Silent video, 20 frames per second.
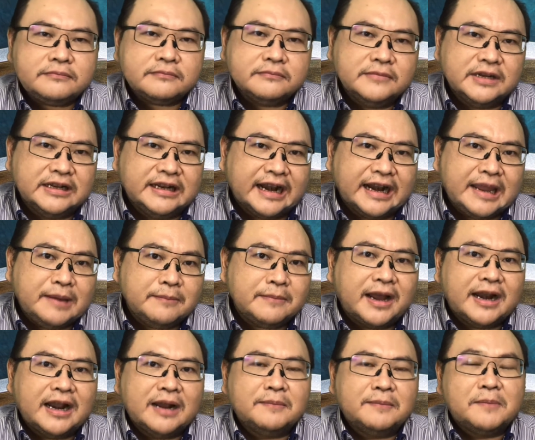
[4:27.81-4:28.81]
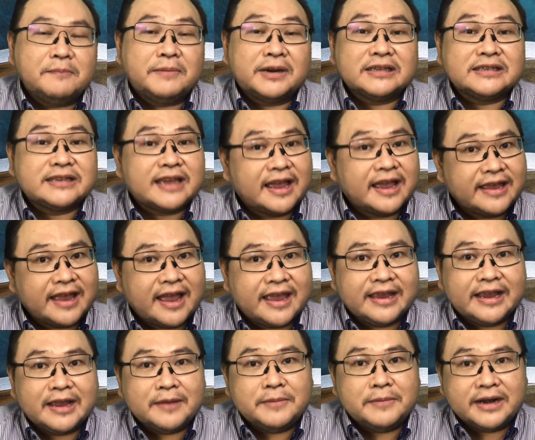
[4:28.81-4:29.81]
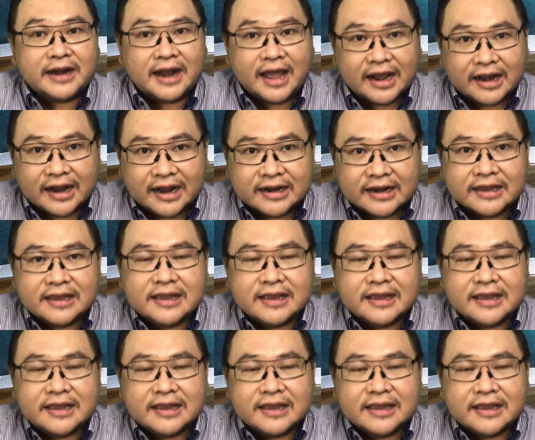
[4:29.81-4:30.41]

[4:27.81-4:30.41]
Menerima dan mempercayai kebenaran